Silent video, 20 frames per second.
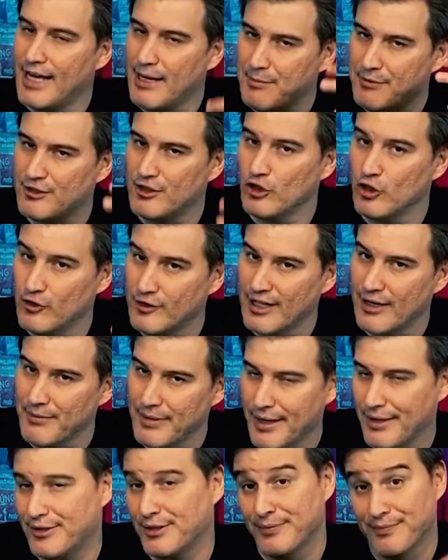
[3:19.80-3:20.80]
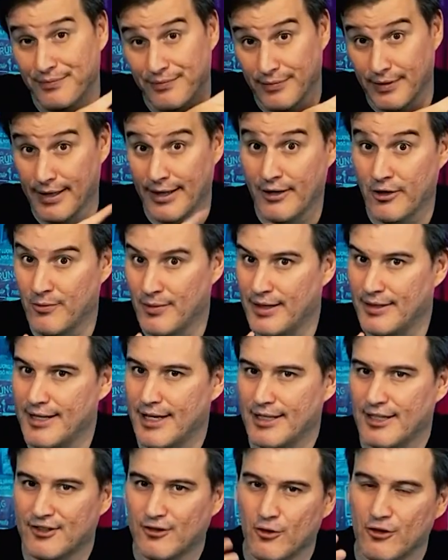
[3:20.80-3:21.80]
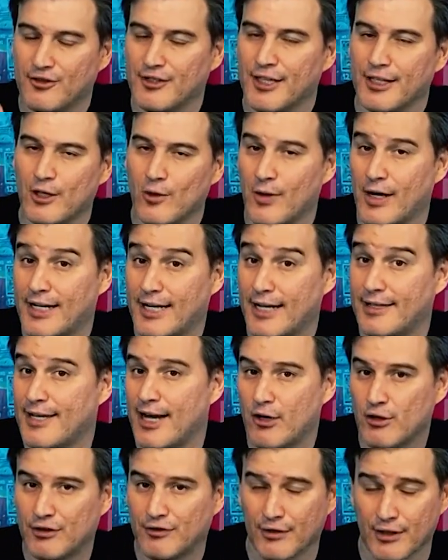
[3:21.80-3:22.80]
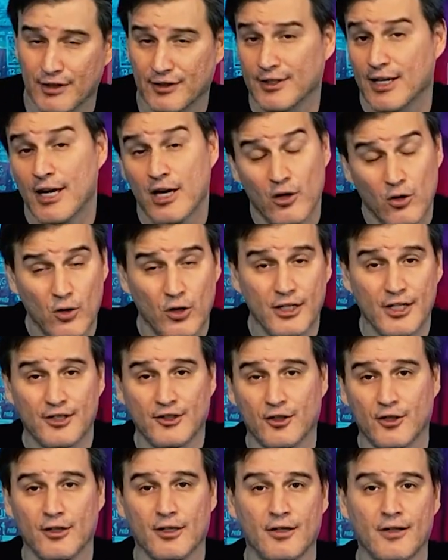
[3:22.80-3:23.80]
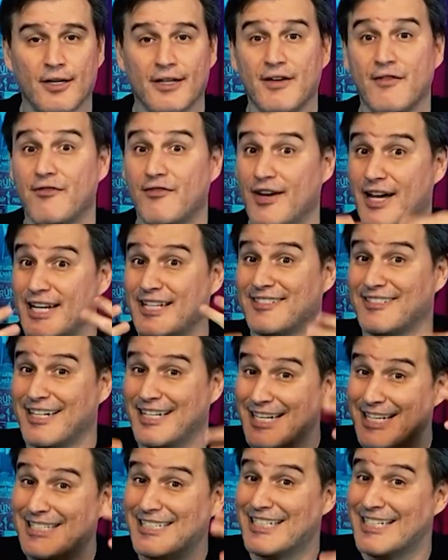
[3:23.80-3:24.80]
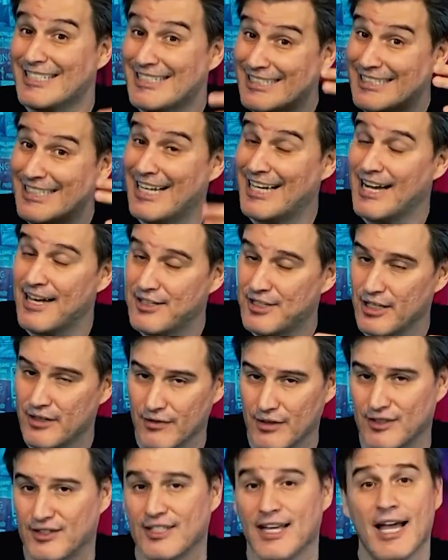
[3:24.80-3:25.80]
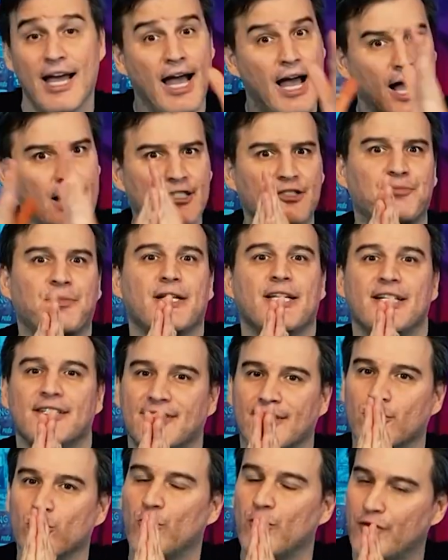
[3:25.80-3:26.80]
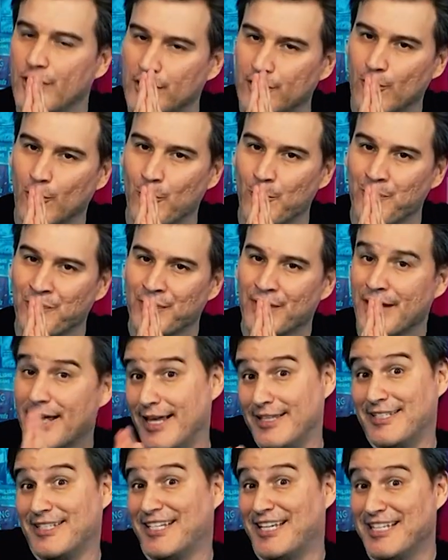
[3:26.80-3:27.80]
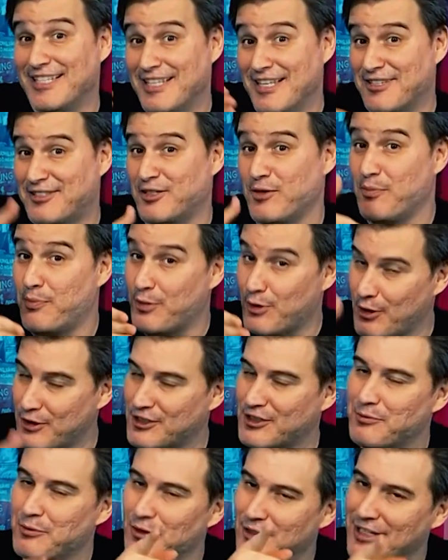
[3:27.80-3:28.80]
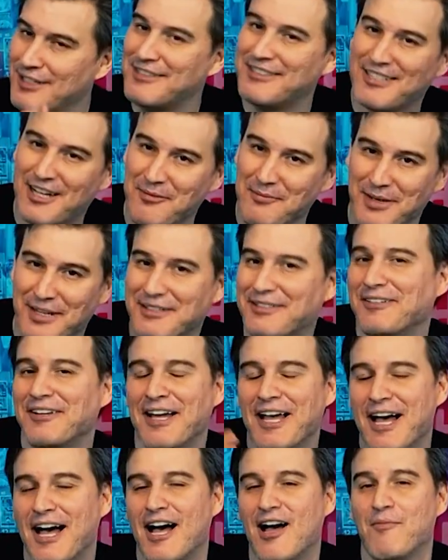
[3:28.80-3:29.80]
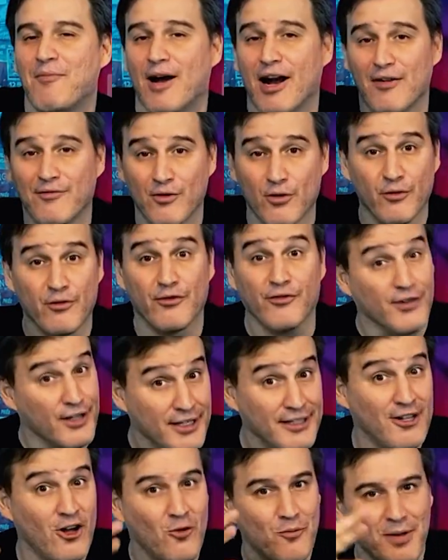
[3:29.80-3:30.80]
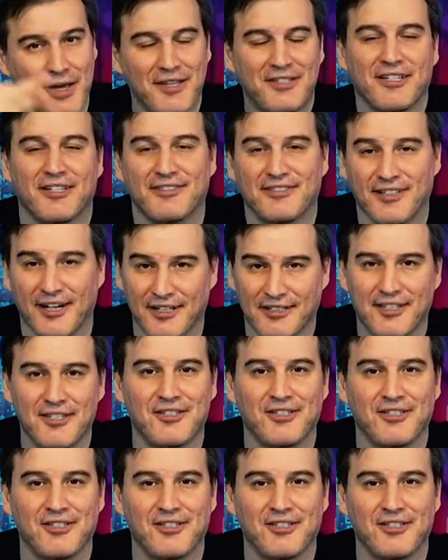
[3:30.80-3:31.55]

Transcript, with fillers: absolutamente nenhuma delas conseguiu agradar os fãs, colecionando aí várias críticas negativas. A esperança do fandom é de que neste próximo lançamento a Marvel finalmente acerte em